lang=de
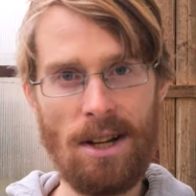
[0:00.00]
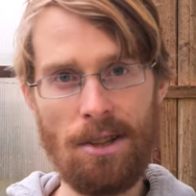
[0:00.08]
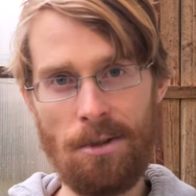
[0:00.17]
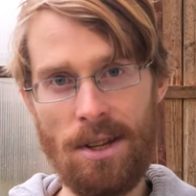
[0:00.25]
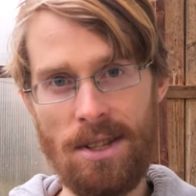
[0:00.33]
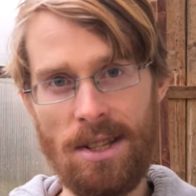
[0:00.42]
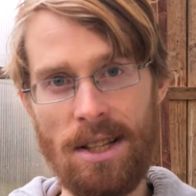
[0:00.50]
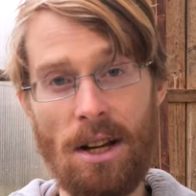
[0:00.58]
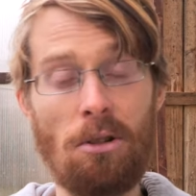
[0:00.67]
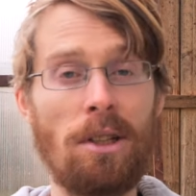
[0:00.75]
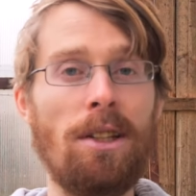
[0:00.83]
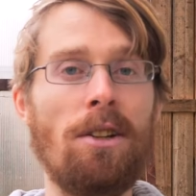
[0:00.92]
dazu, dass es halt
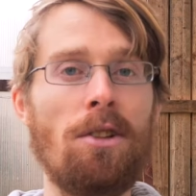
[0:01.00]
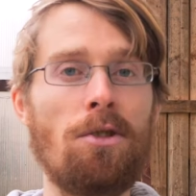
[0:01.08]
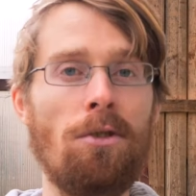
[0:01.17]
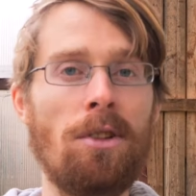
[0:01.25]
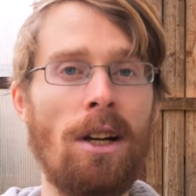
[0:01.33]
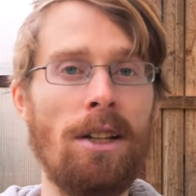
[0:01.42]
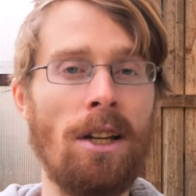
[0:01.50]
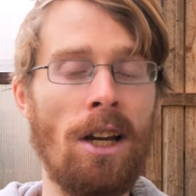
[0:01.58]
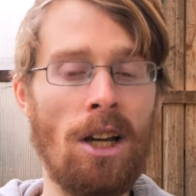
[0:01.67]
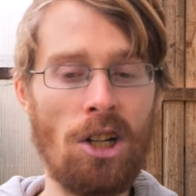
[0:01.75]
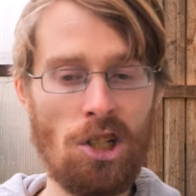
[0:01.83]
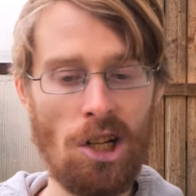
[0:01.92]
auch deine Gesundheit
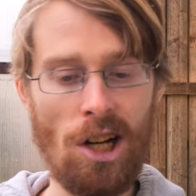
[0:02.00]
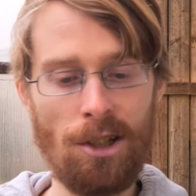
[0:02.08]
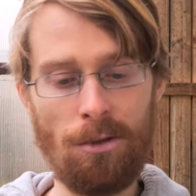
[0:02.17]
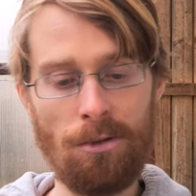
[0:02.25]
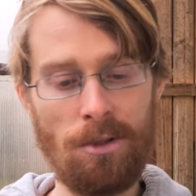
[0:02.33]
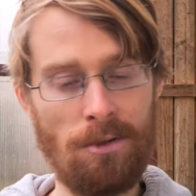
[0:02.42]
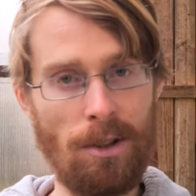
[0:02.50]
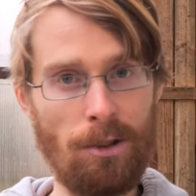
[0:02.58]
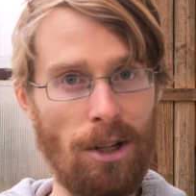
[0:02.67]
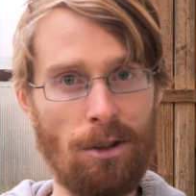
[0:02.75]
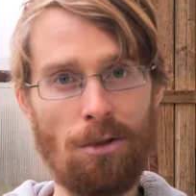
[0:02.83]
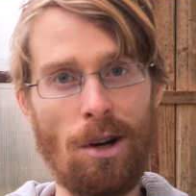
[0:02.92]
schadet und wenn
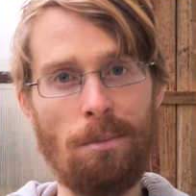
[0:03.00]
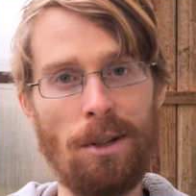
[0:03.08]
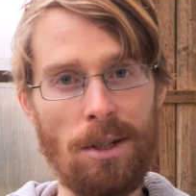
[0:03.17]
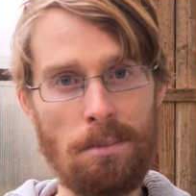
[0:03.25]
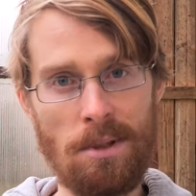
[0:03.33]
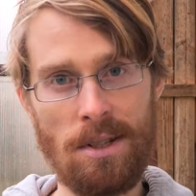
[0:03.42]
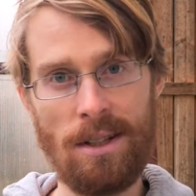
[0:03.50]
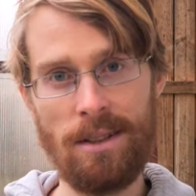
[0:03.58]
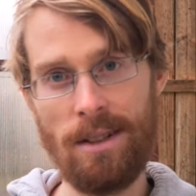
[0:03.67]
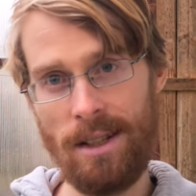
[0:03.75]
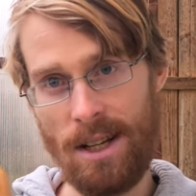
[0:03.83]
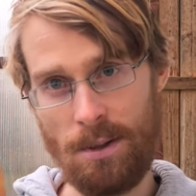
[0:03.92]
du deinen Körper liebst,
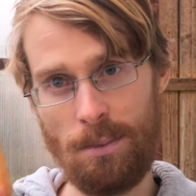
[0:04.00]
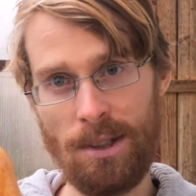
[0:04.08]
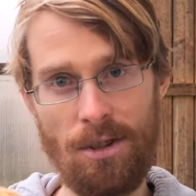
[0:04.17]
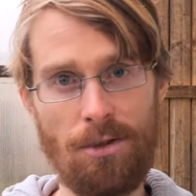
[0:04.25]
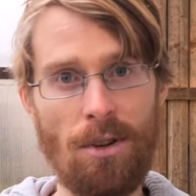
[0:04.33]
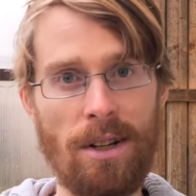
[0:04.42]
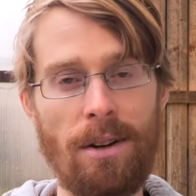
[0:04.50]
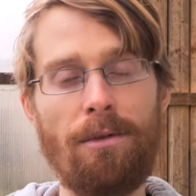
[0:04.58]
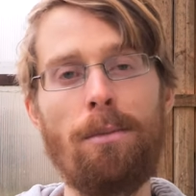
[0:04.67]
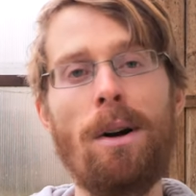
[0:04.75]
dann lass mal das Zeug einfach